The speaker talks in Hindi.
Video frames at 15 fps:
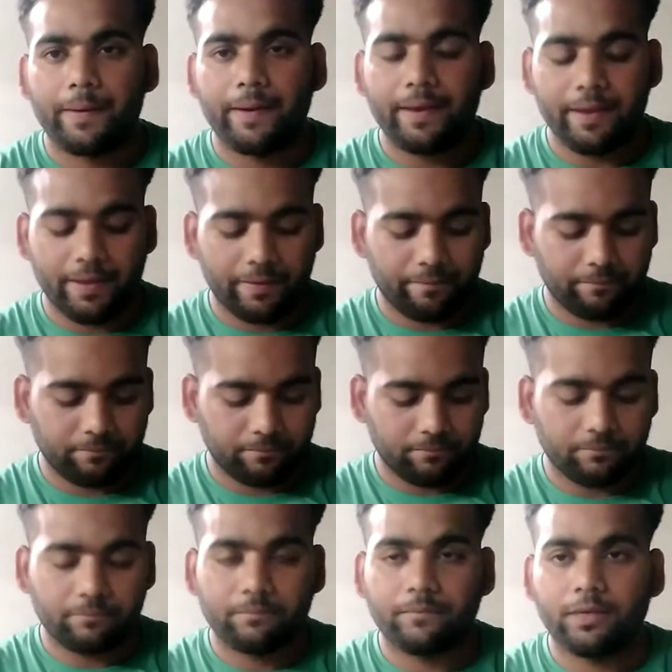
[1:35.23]
ठीक है
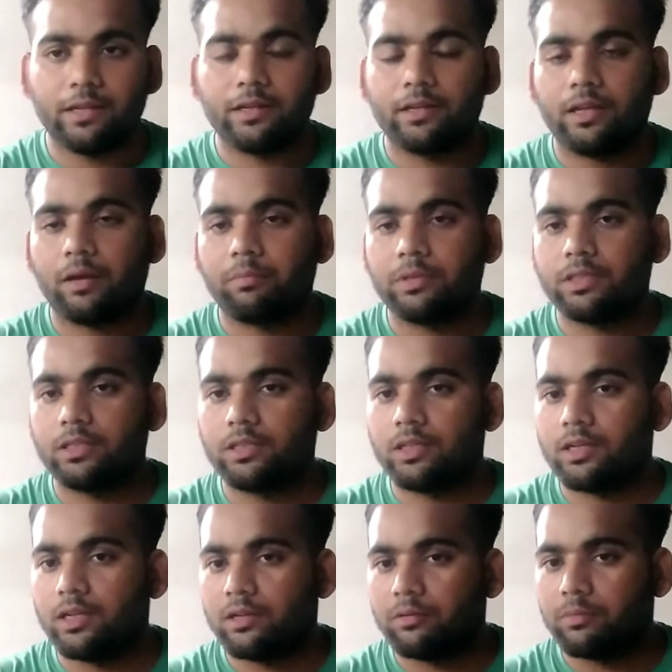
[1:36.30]
ठीक है यहाँ पर
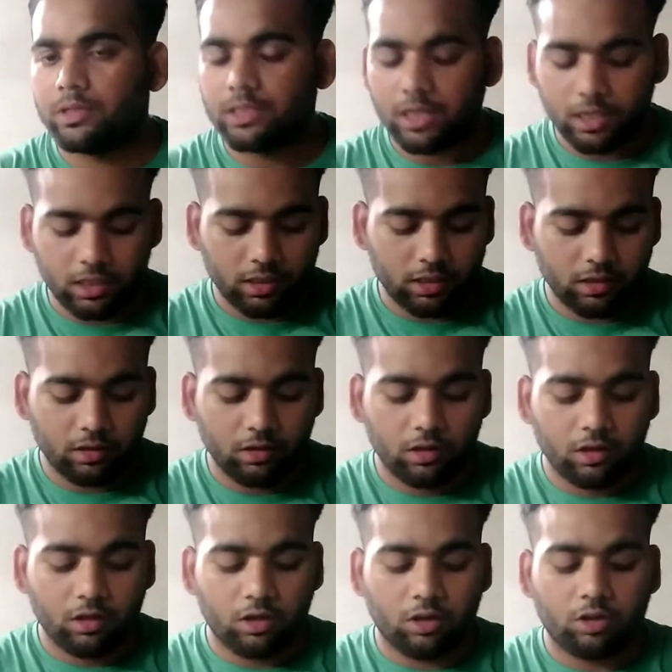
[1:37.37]
देखिए रिंग भी जा रही है
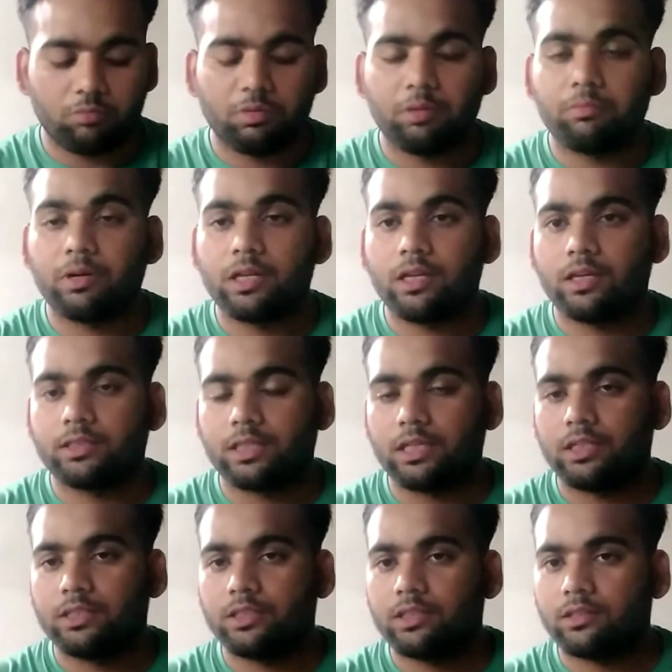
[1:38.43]
और मैं बड़ी
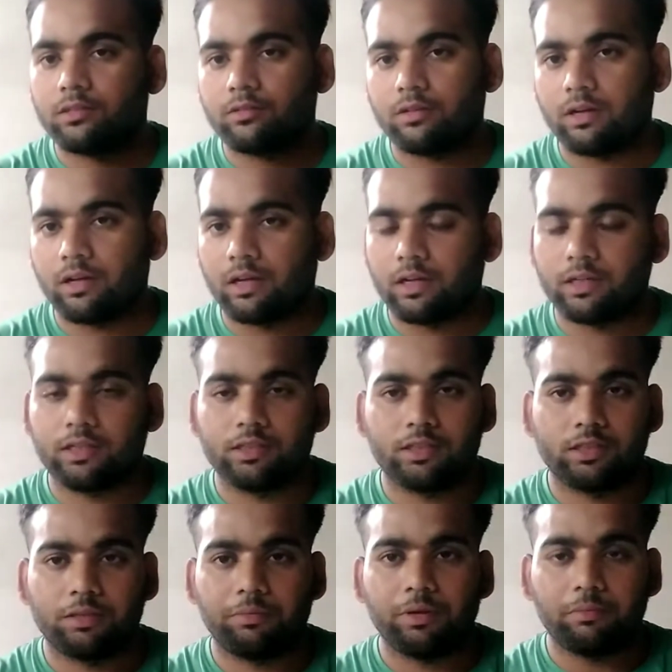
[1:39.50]
आसानी से
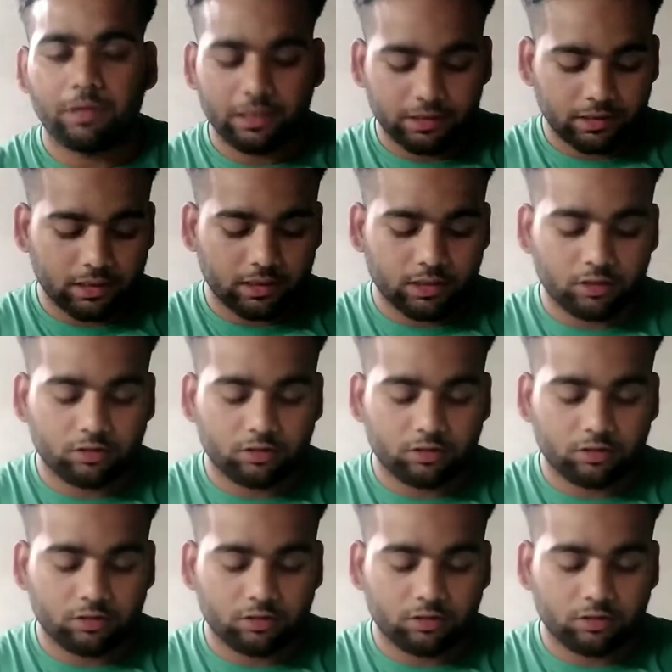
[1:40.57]
किसी से भी बात कर